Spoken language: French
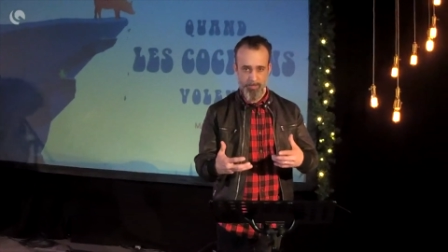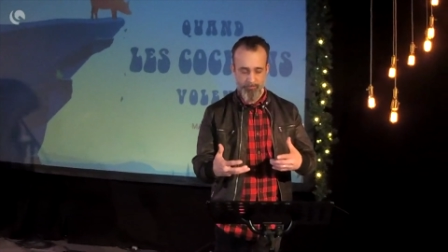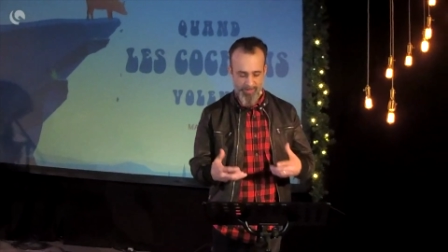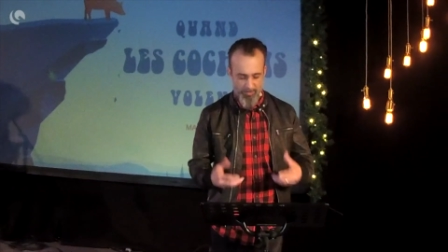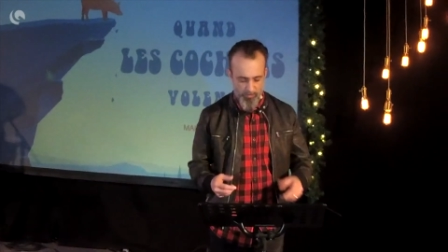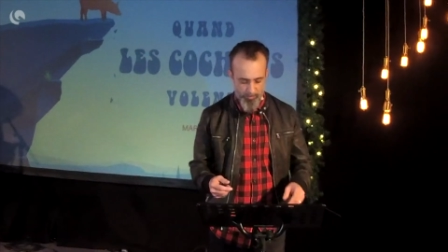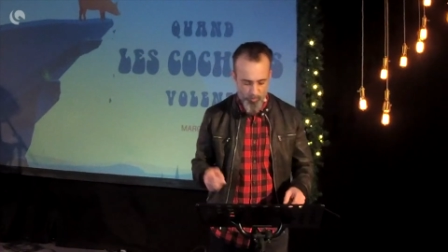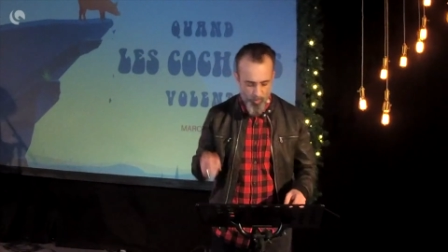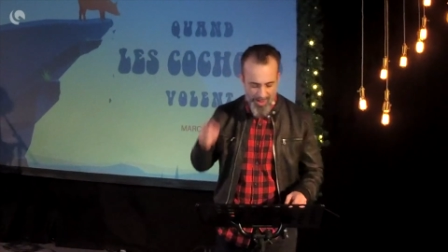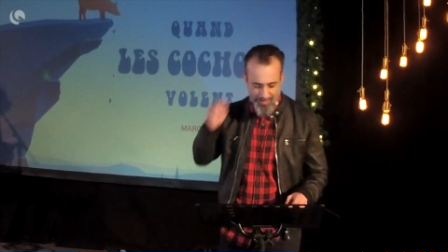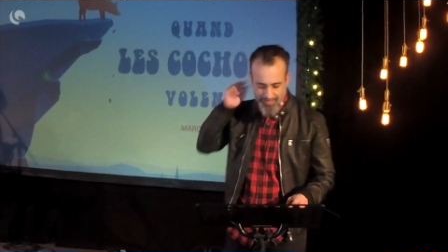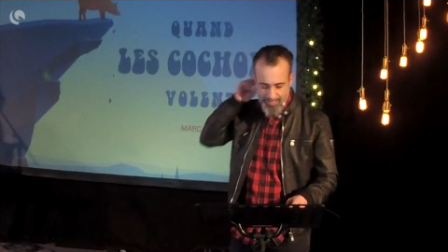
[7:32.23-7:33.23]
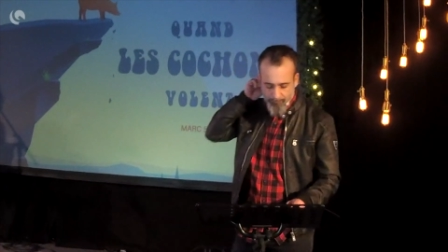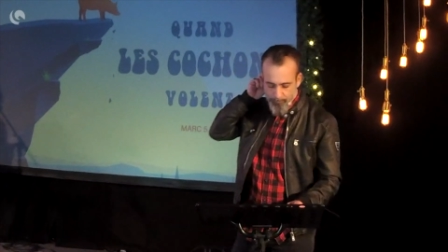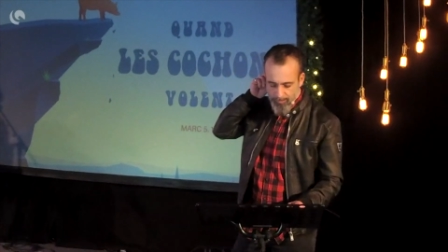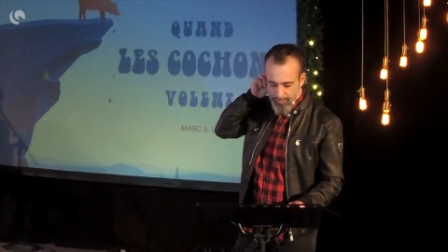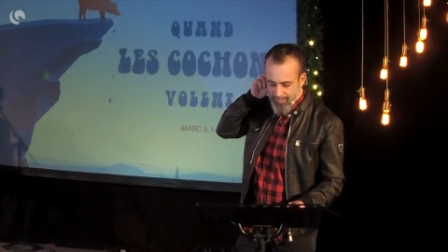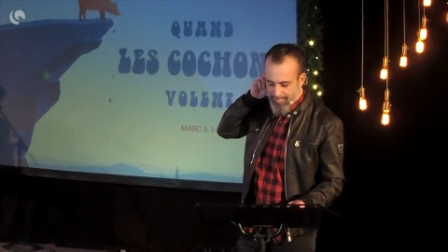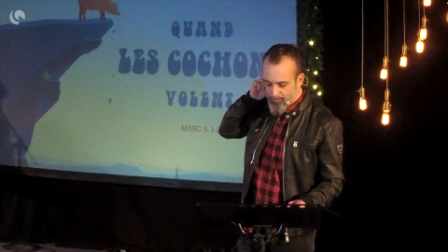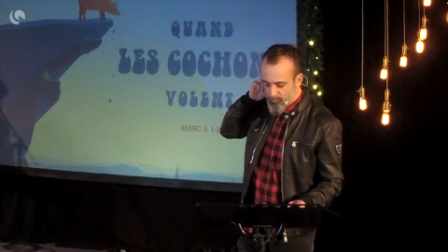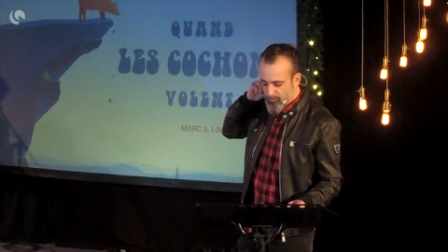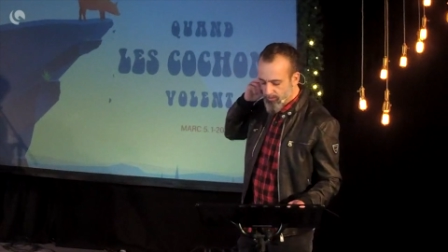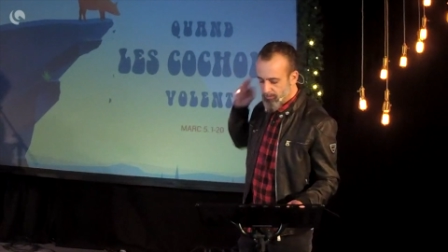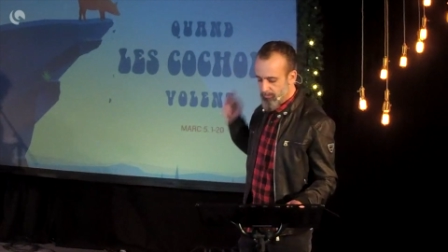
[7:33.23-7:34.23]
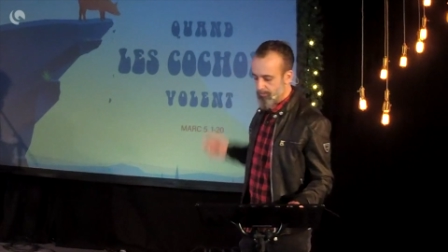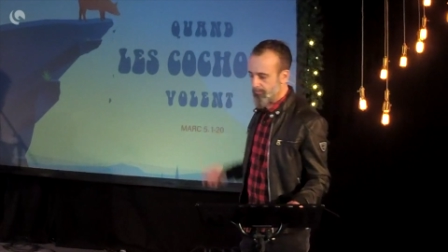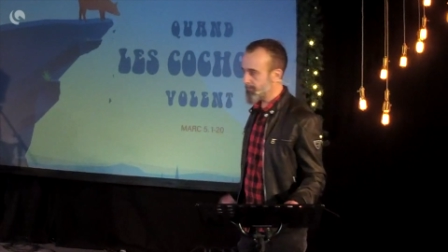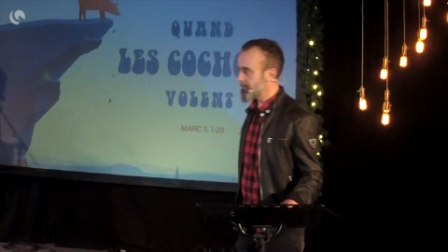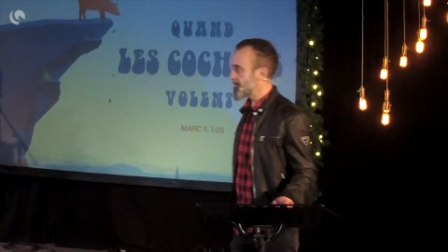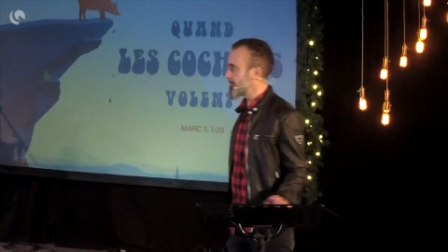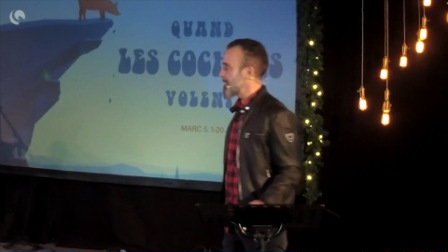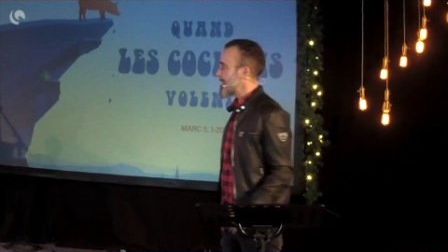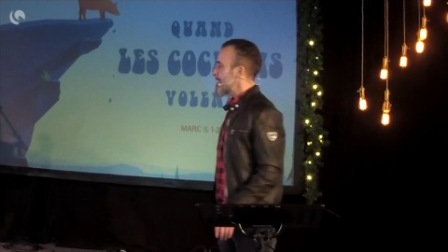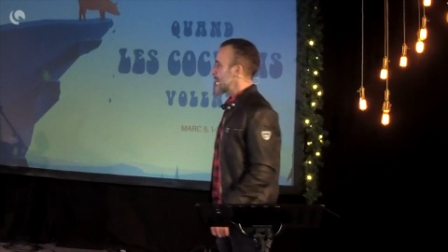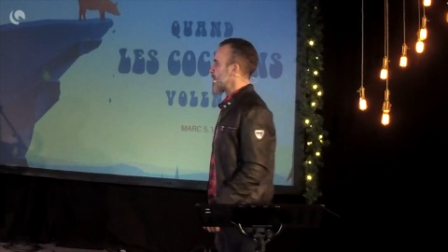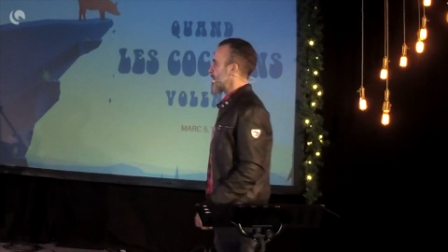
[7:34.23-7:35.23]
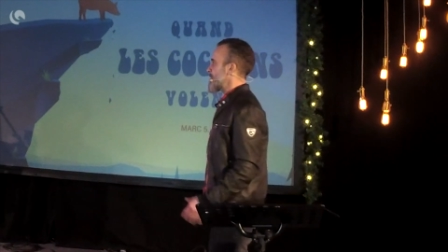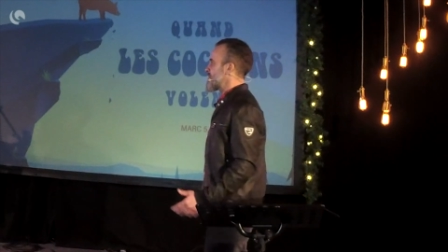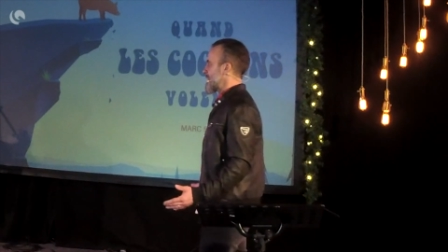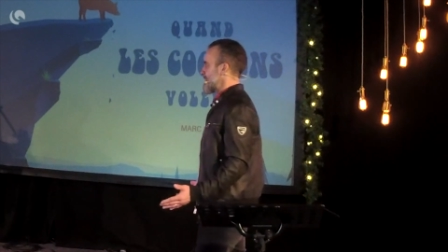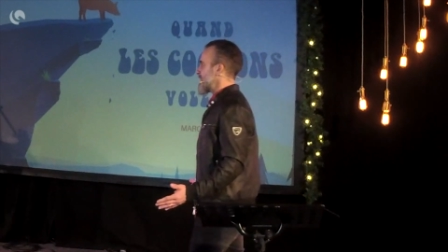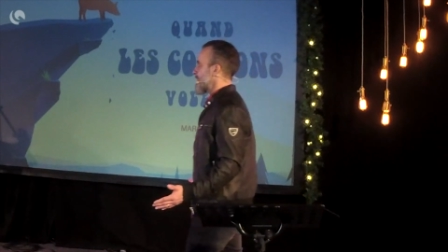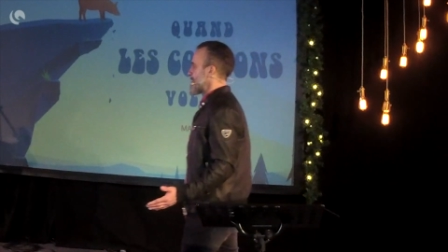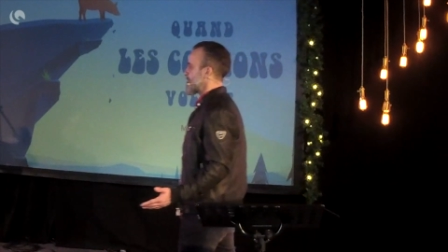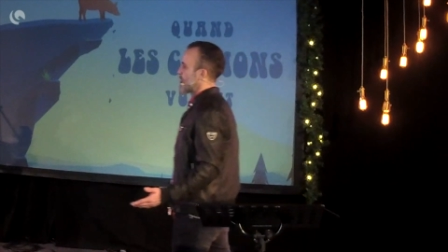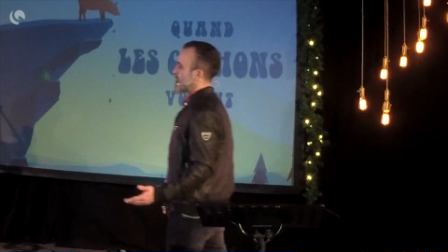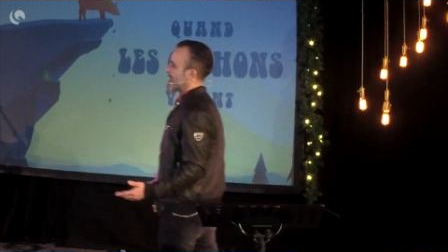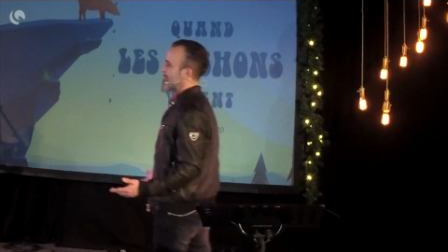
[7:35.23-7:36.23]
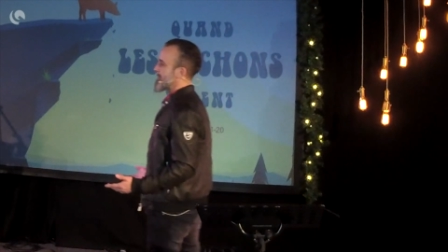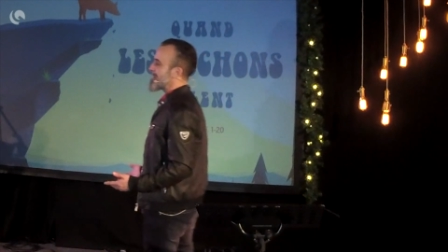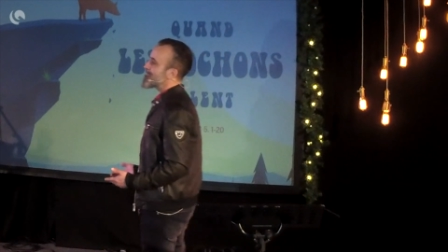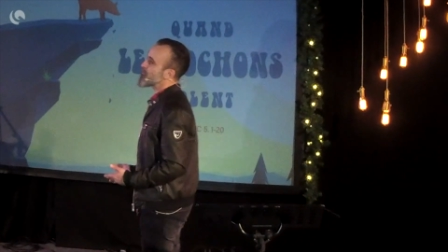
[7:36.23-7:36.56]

faire croire qu'il est plus. Bon, vous allez me dire, bon, euh, même